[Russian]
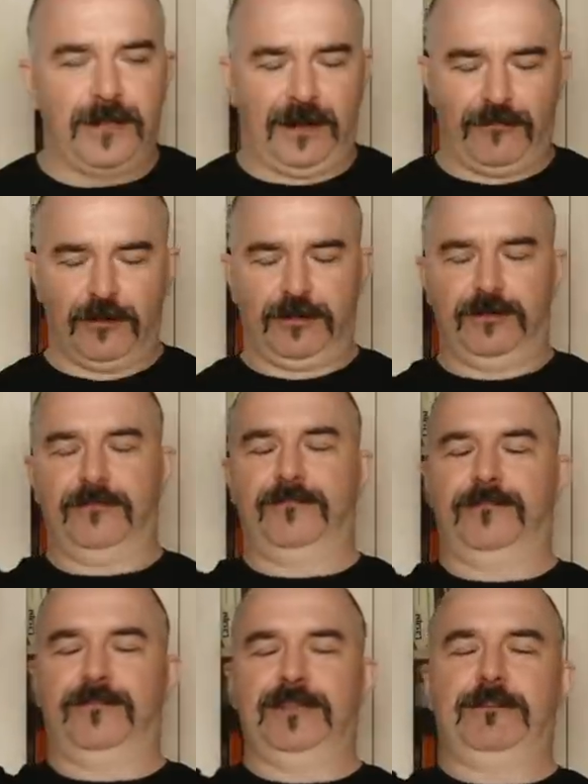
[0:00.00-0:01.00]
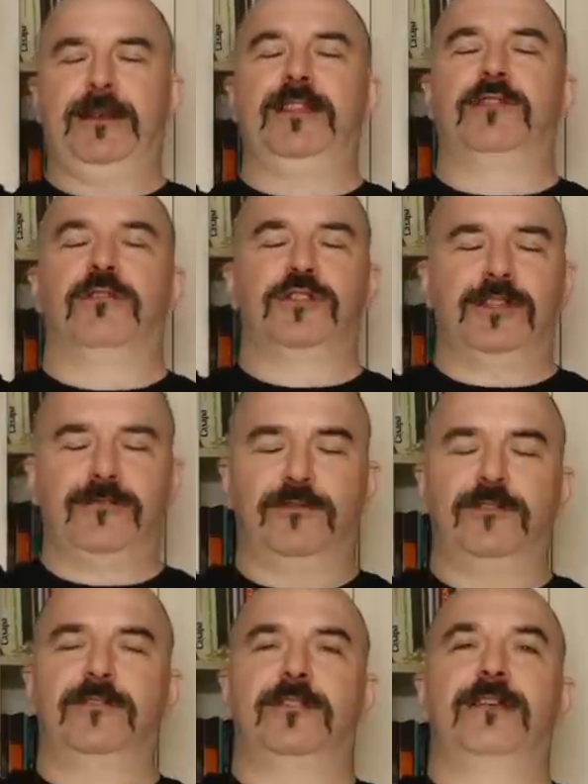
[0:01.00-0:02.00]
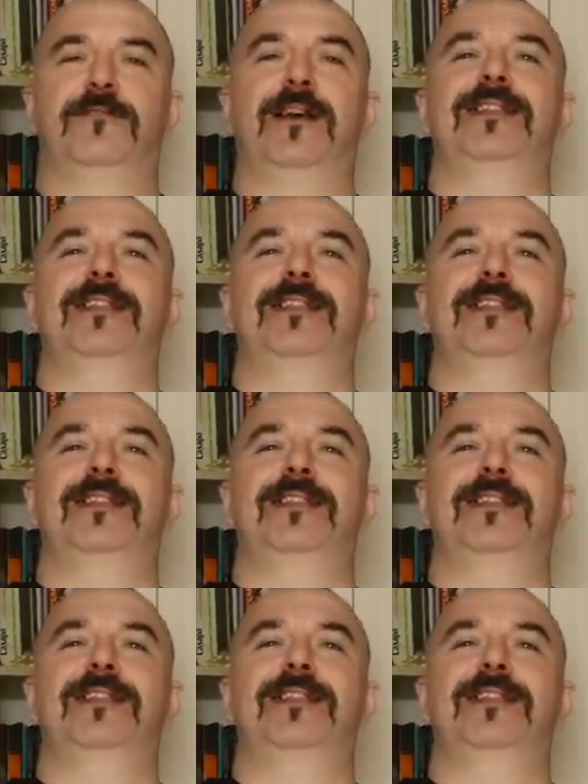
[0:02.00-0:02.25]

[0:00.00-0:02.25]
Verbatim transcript: Так вот, теперь точно, вот в